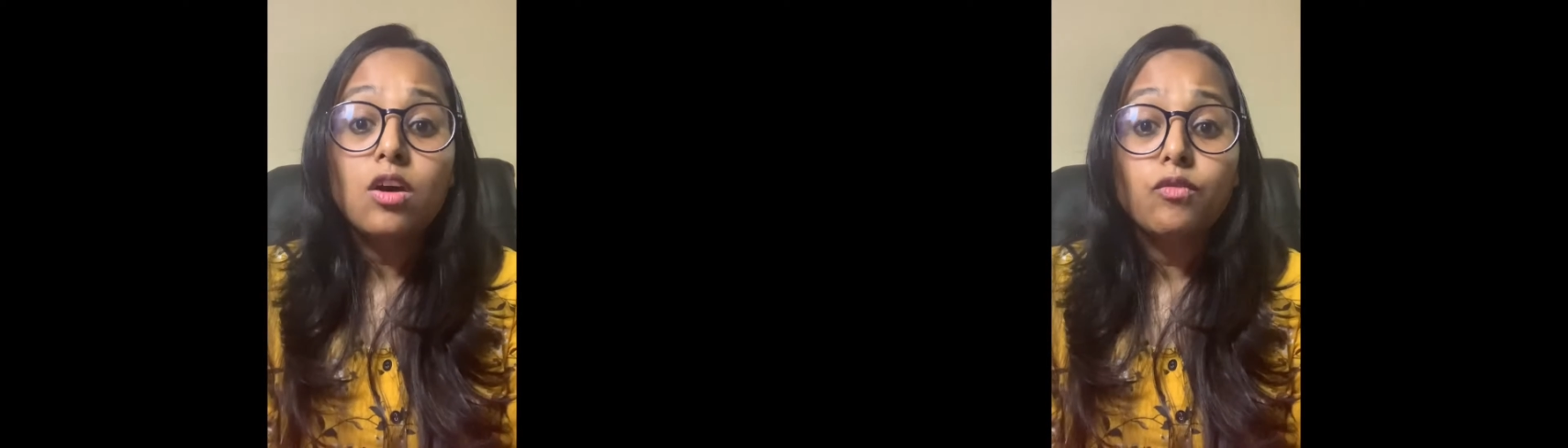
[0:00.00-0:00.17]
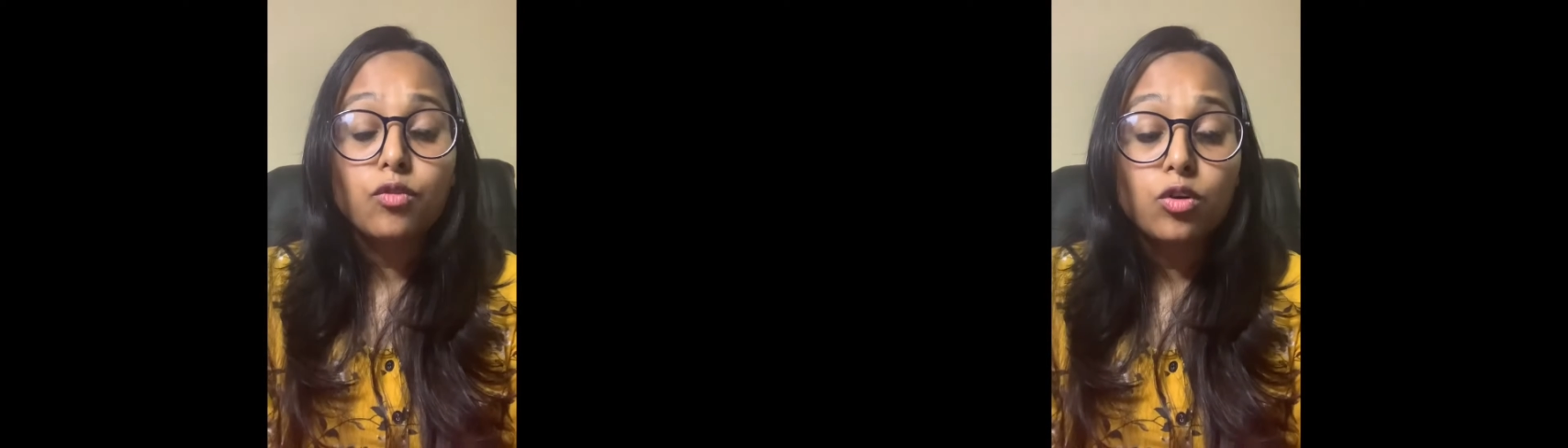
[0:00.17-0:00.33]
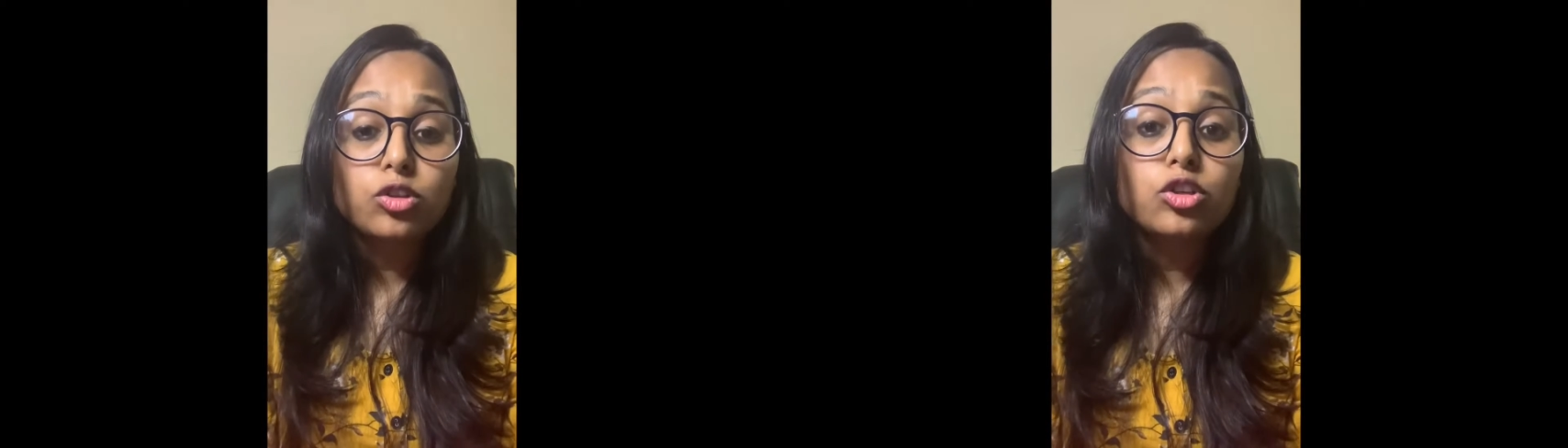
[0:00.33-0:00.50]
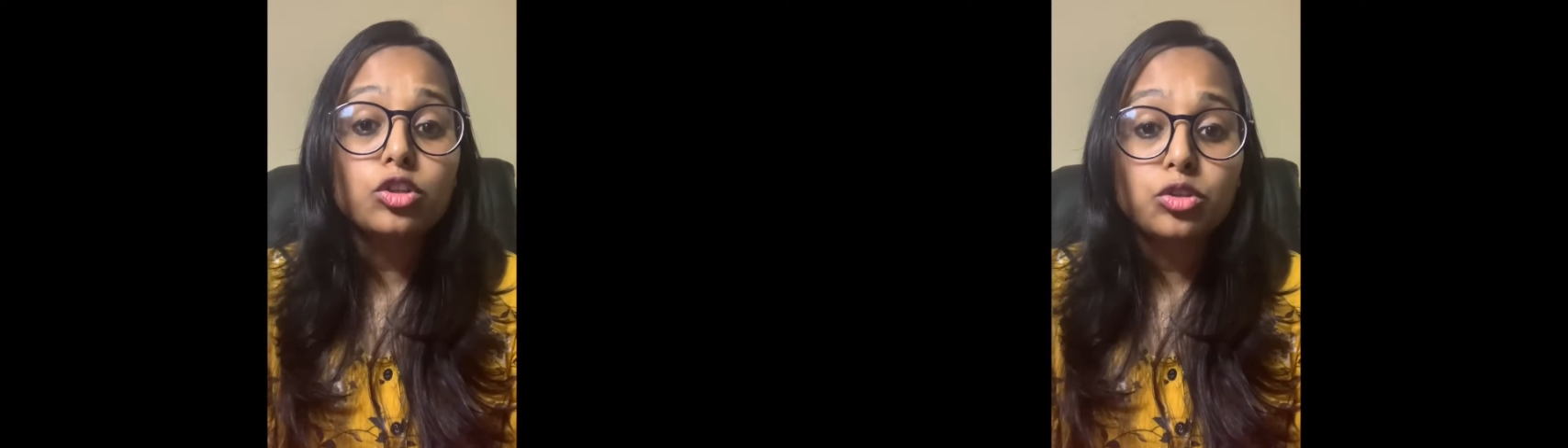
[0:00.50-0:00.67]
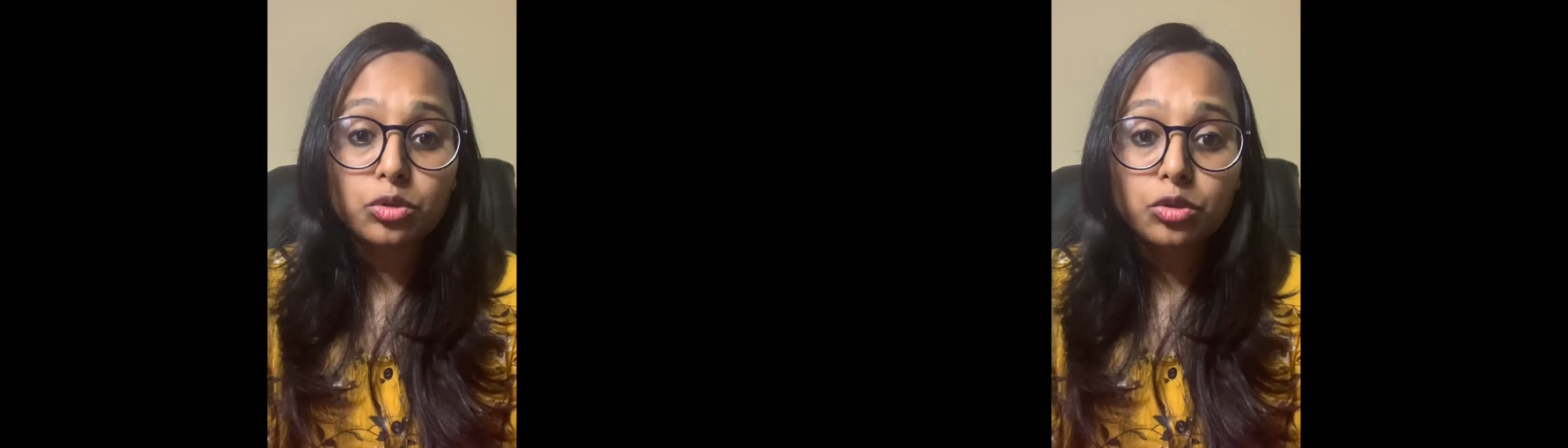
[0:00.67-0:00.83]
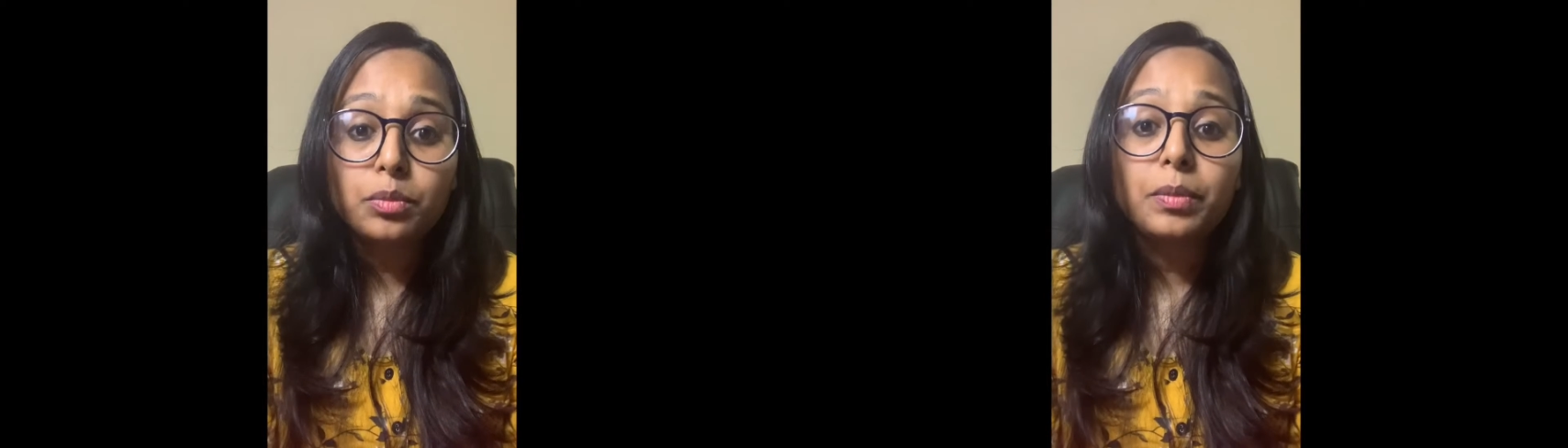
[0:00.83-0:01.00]
वो जो
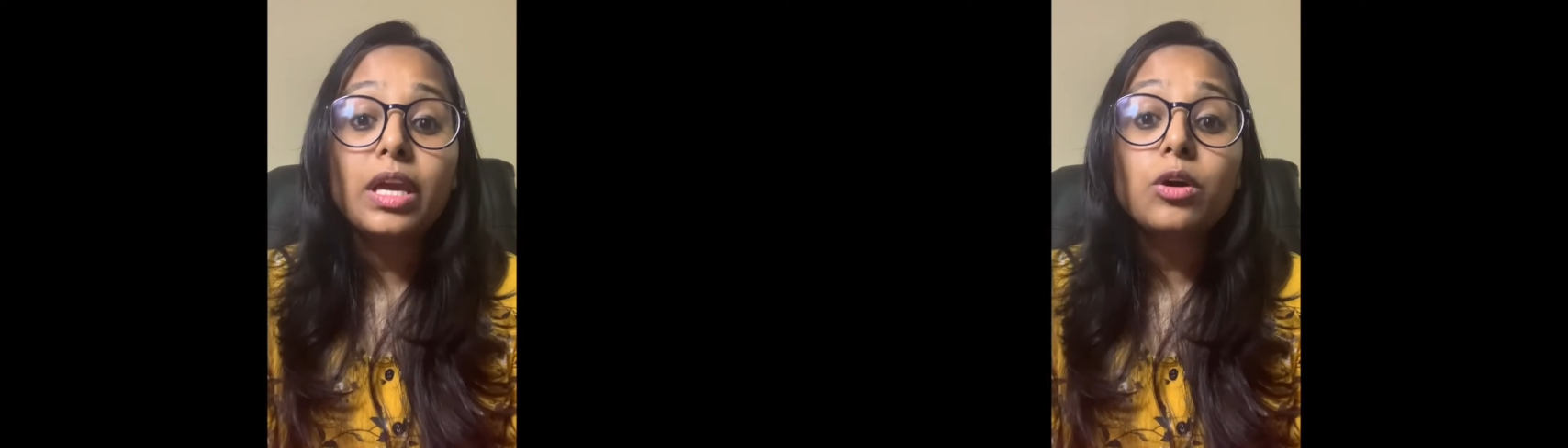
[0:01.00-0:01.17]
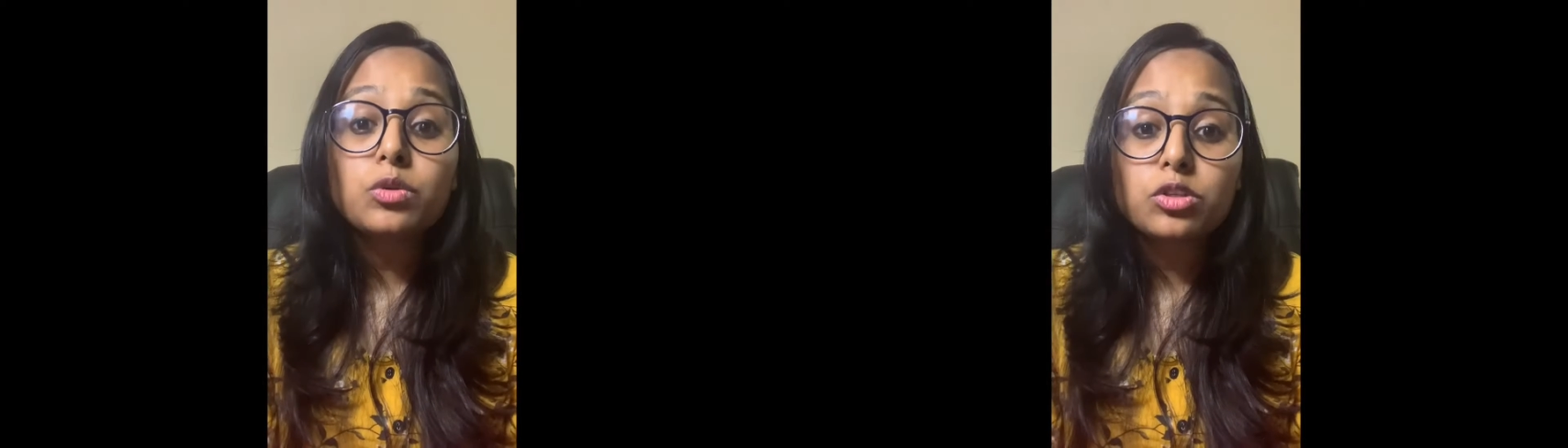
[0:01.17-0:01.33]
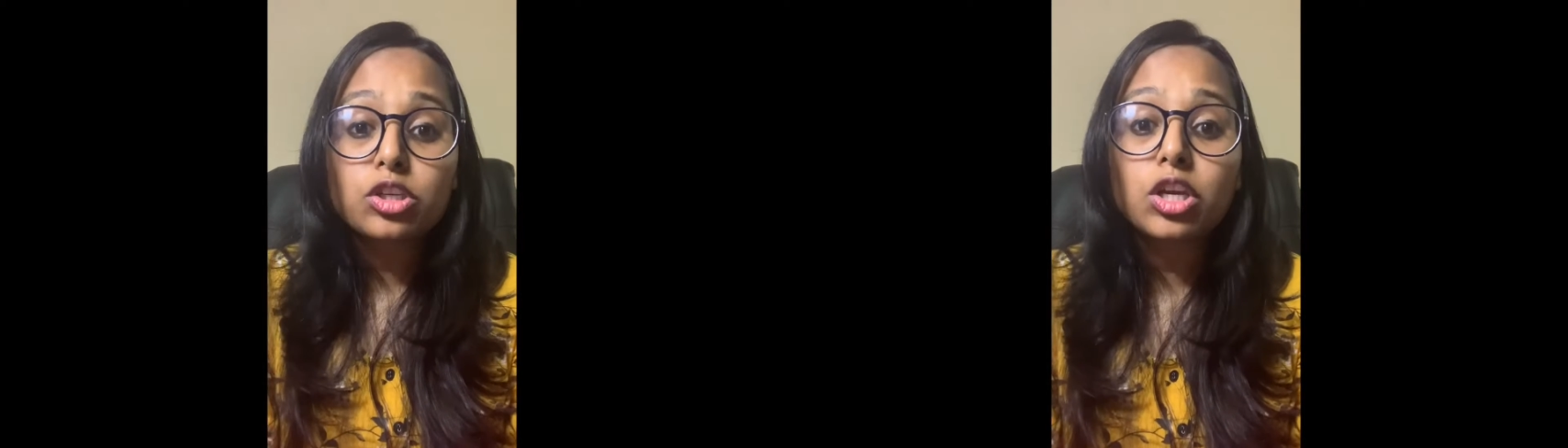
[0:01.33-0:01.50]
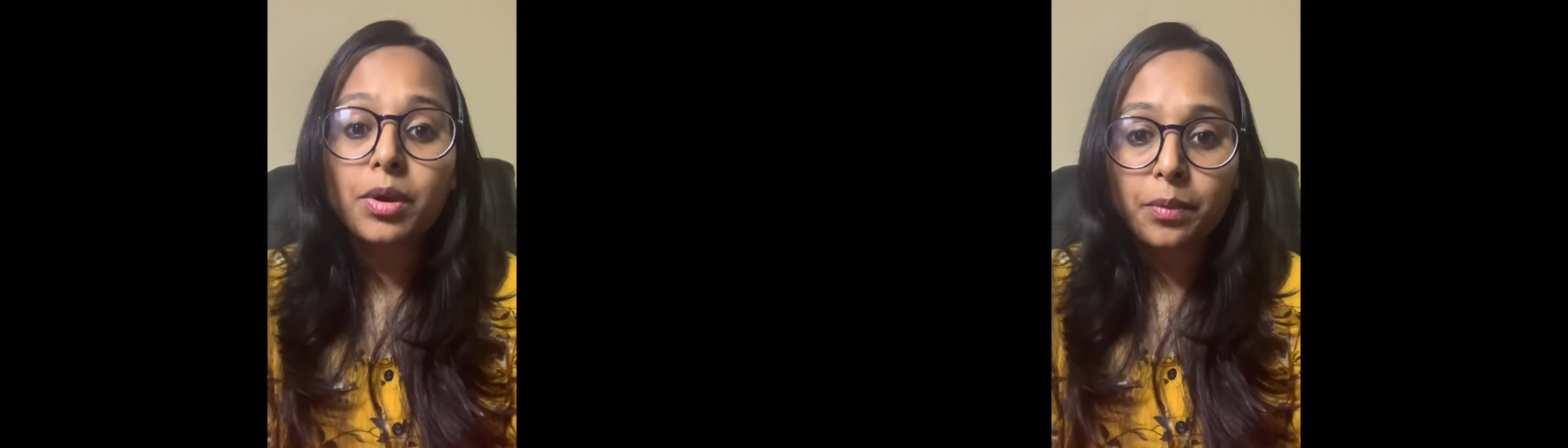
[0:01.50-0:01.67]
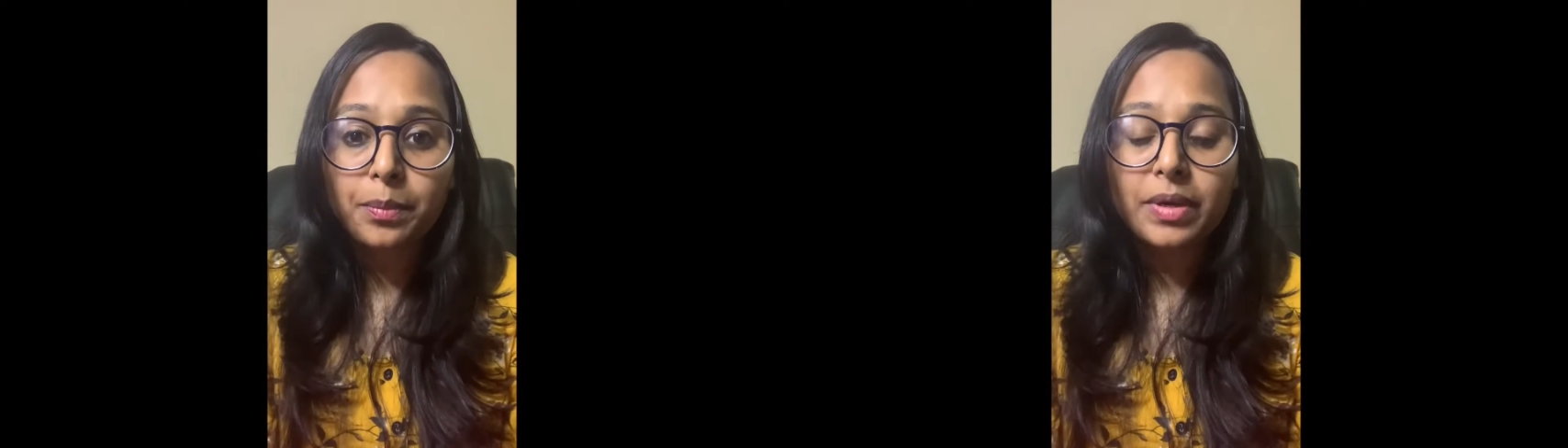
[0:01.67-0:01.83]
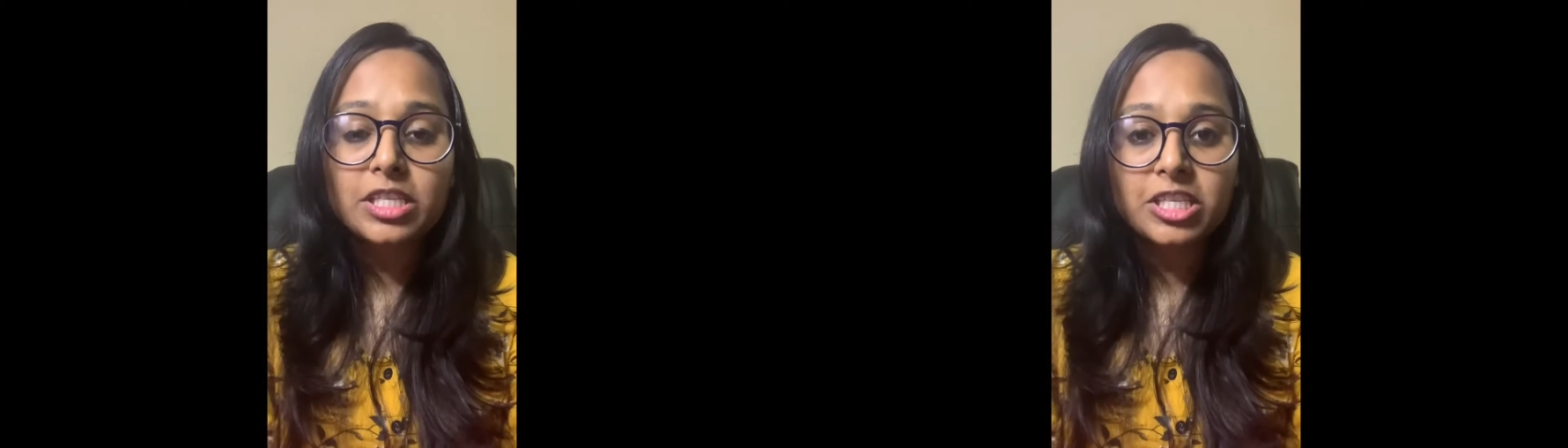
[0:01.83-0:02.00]
दो रुपए उसके ऊपर